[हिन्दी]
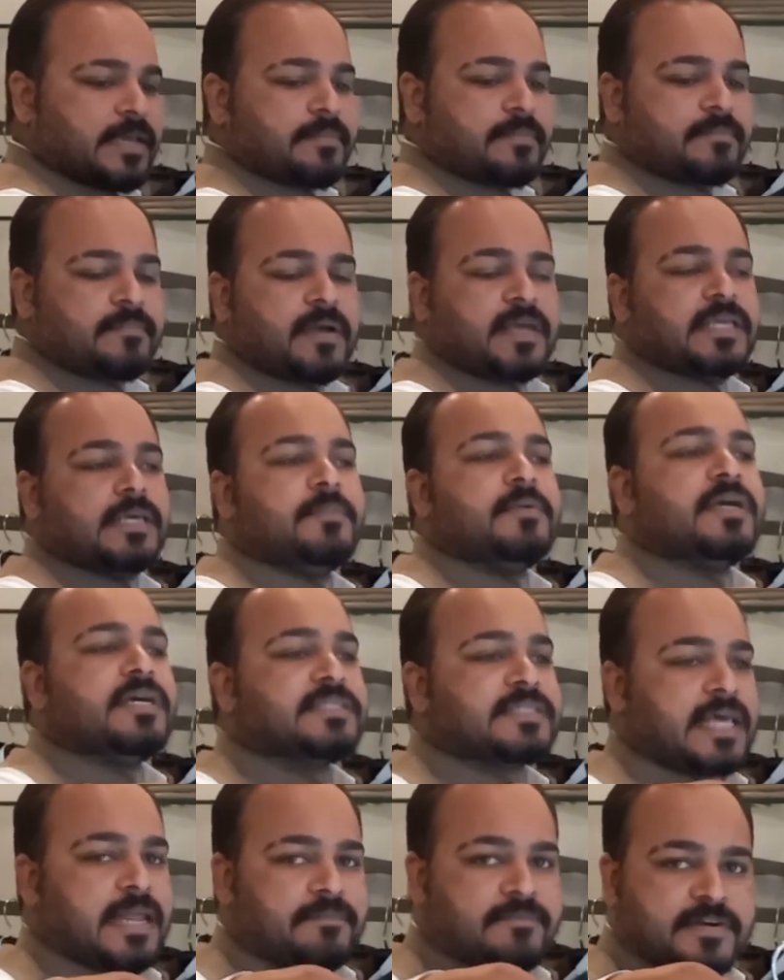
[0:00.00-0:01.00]
ये ये
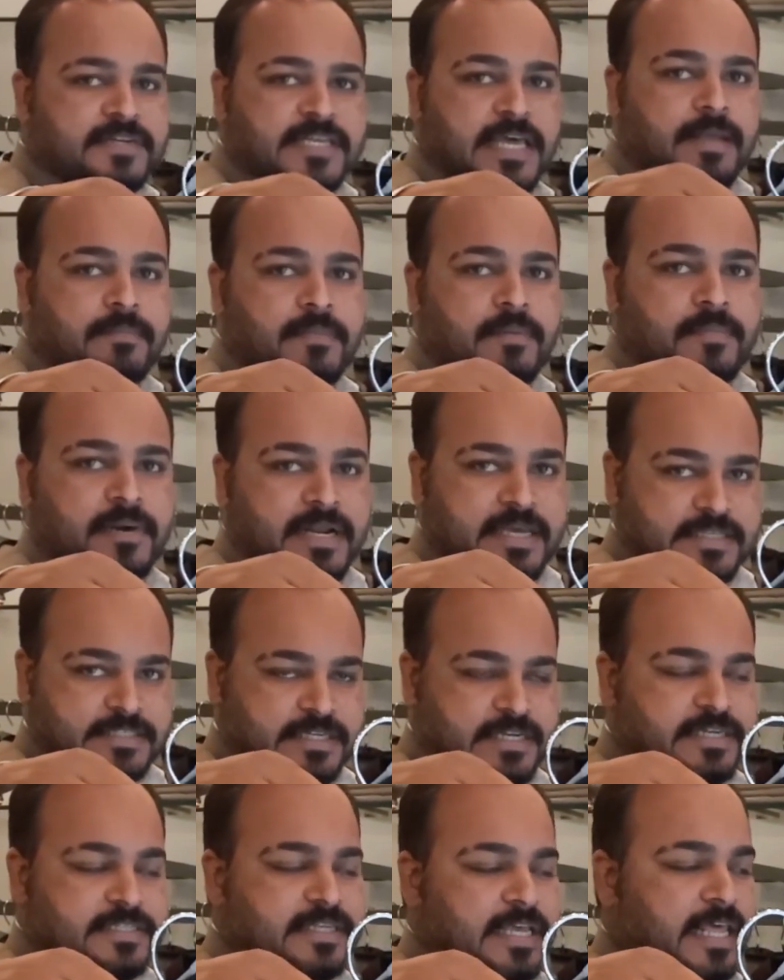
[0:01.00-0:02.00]
भी सेल्फ डिज़ाइन में बड़ा
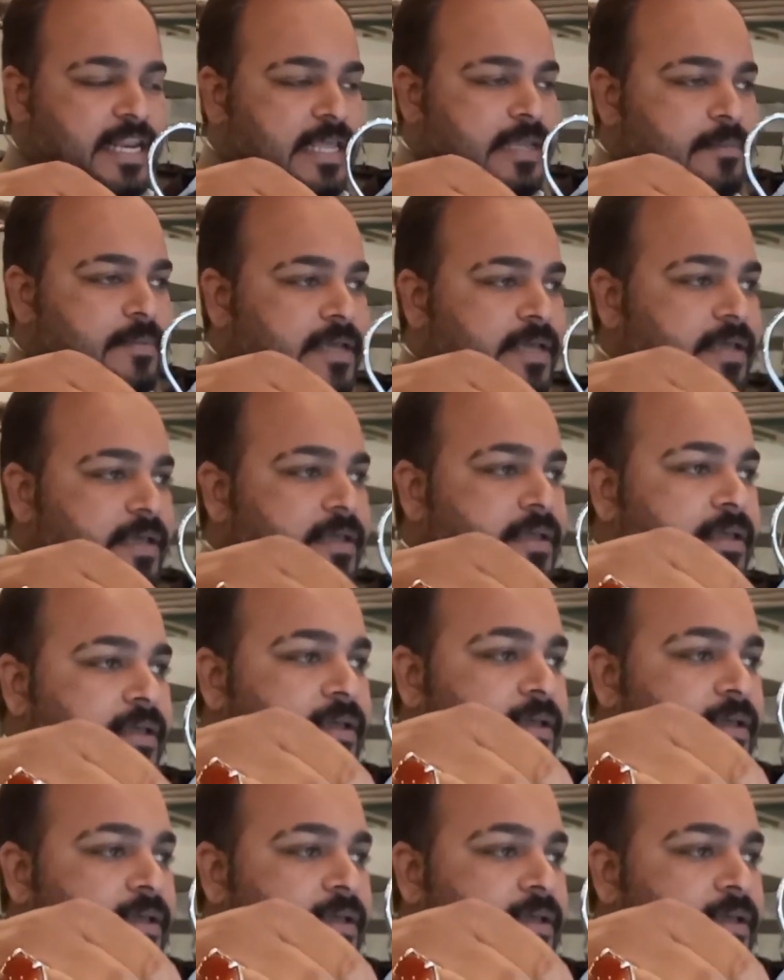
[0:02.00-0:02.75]
अच्छी डिज़ाइनिंग में है